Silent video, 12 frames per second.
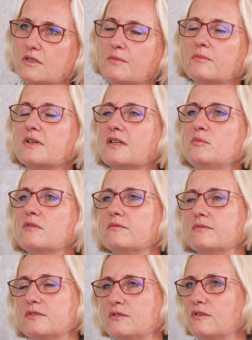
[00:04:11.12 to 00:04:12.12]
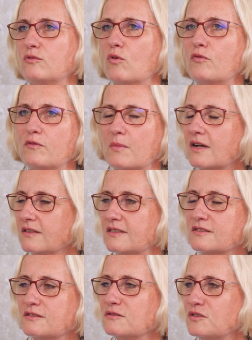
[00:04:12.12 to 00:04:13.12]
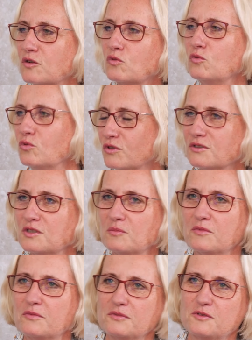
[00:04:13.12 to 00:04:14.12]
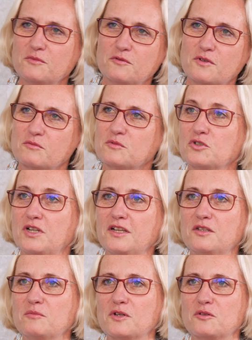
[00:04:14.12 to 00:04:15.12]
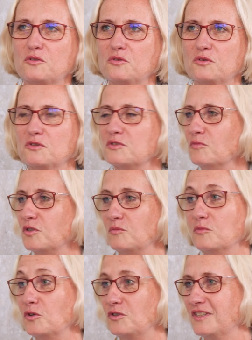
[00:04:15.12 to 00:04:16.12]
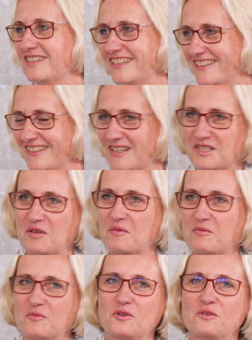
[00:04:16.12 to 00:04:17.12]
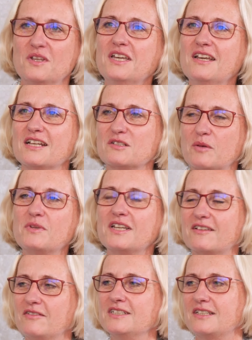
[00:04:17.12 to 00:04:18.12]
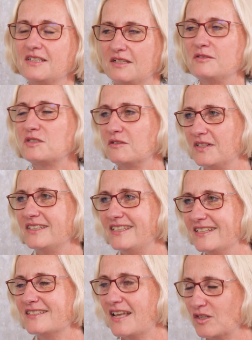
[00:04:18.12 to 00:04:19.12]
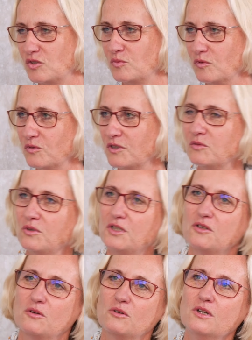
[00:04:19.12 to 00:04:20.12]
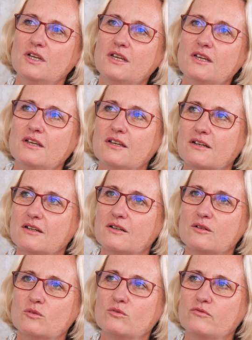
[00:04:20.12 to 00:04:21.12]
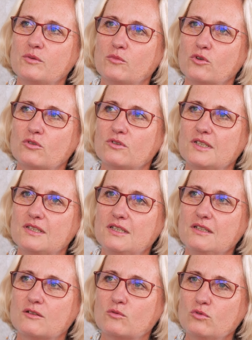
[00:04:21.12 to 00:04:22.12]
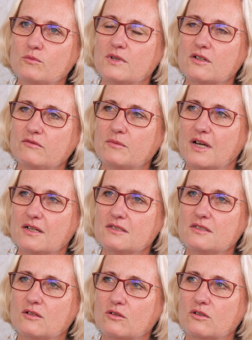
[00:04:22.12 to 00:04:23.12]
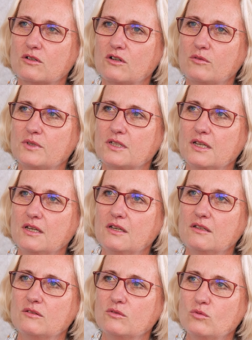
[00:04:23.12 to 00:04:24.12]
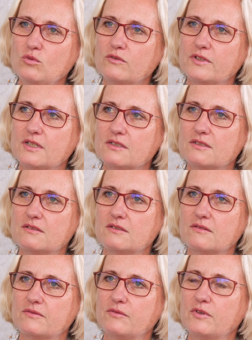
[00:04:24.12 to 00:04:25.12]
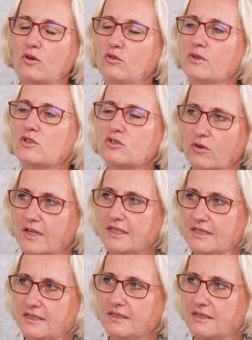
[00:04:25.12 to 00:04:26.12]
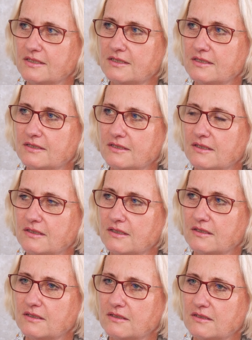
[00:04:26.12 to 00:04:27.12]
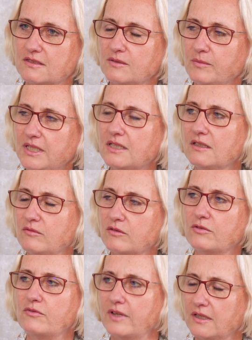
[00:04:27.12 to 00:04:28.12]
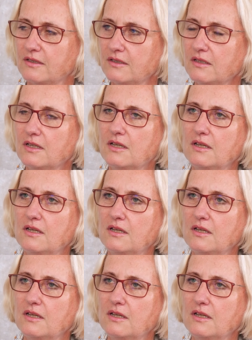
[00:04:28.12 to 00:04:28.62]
also man kann immer, ich hoffe, wir machen das sehr gut. Also ich meine, wollen Sie mich fragen, was man schlechter machen könnte, das möchte, möchte ich nicht. Also, ich meine, möchte, also wir haben einen gewissen Qualitätsanspruch natürlich auch. Äh, und wir möchten die Dinge gut machen. Wir machen sie auch, glaube ich, nur wenn, es, wenn wir auch überzeugt sind, dass, es, äh, dass die Mittel, die wir verwenden